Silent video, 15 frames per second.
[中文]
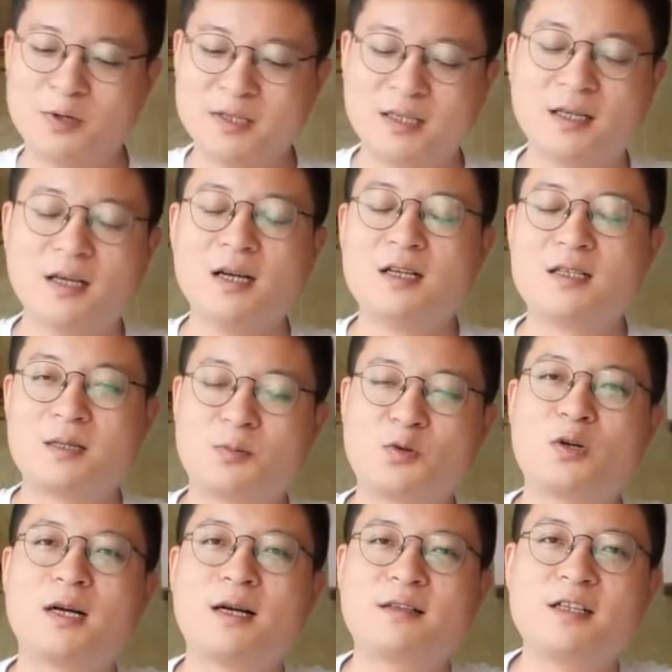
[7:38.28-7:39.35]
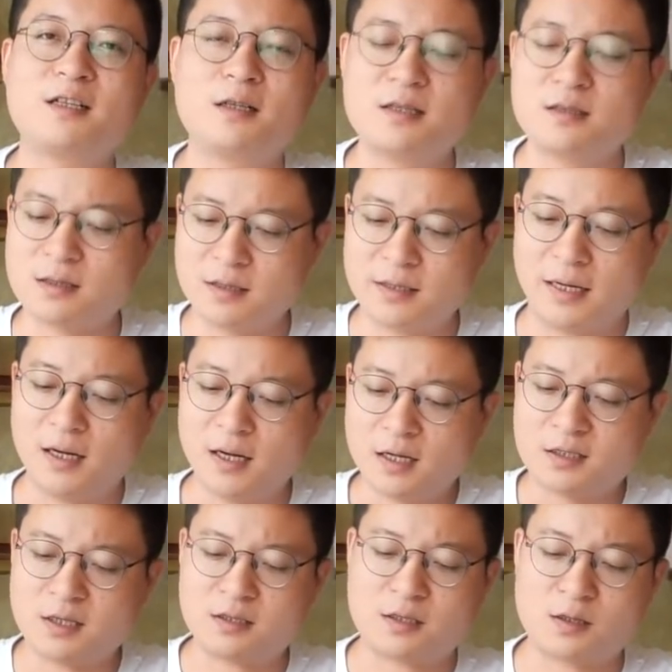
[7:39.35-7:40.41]
问题，只不过要听得认真一点。
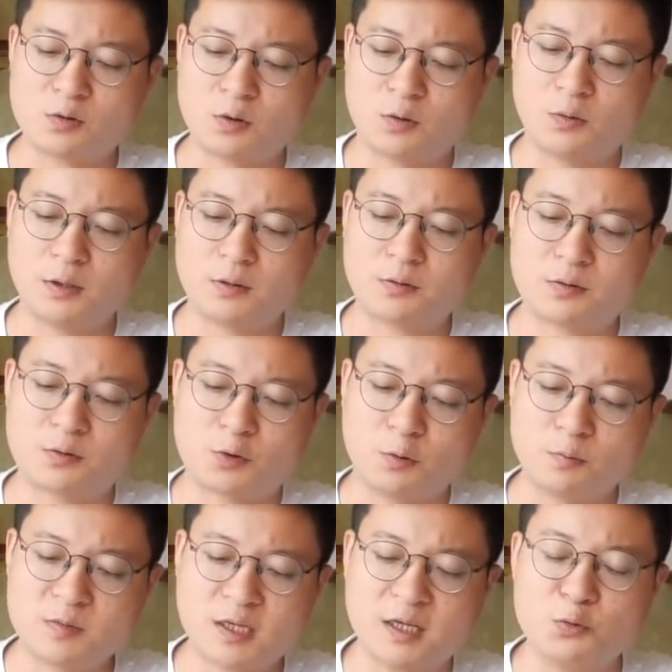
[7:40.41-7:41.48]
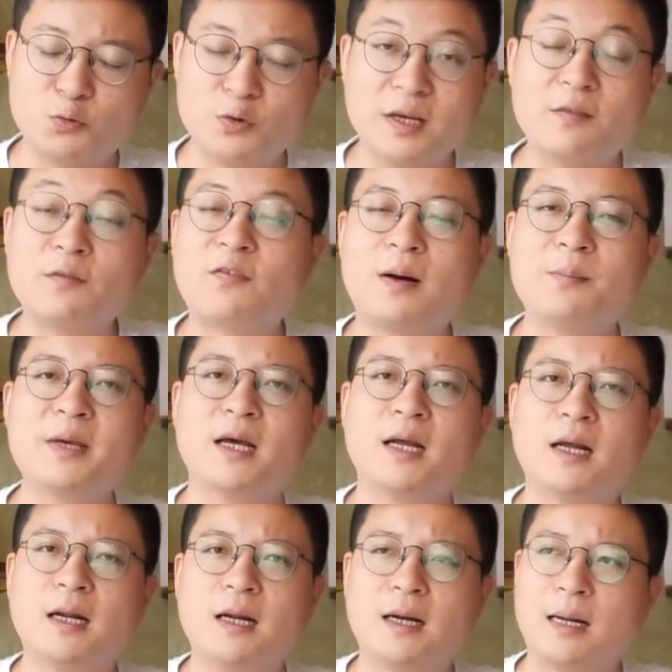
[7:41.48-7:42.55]
这只是说我从这个语言方面
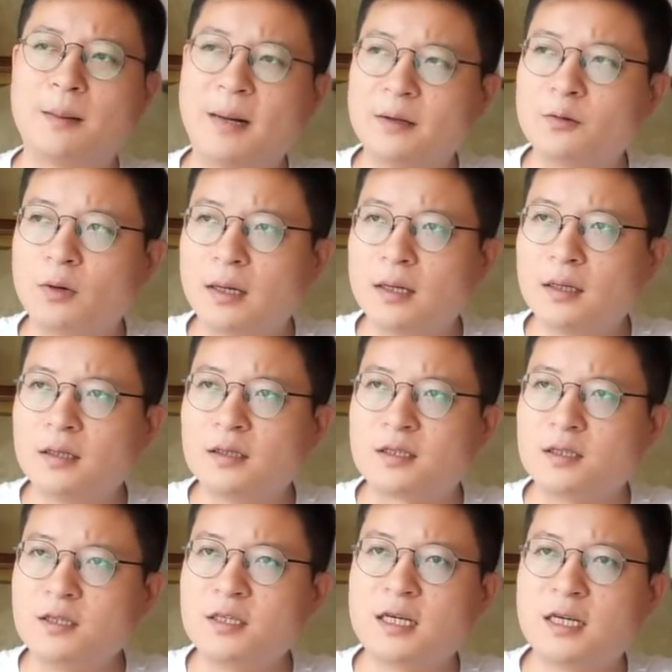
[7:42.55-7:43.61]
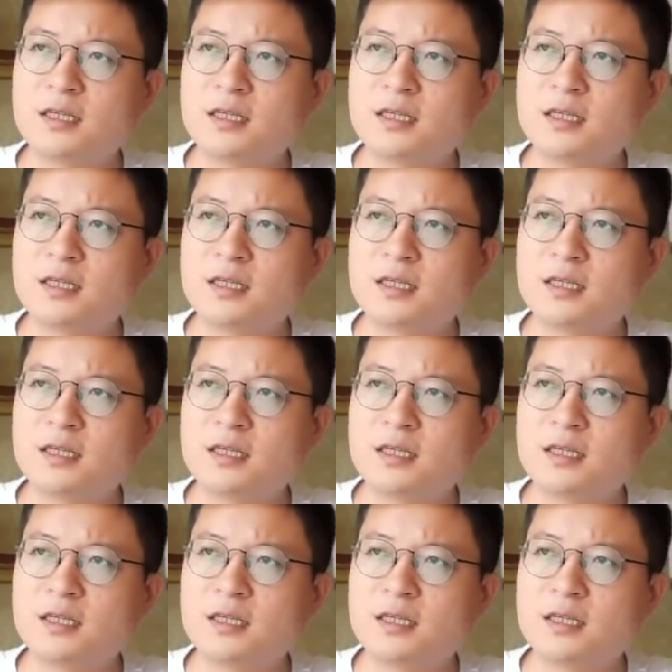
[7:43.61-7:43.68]
来判断，实际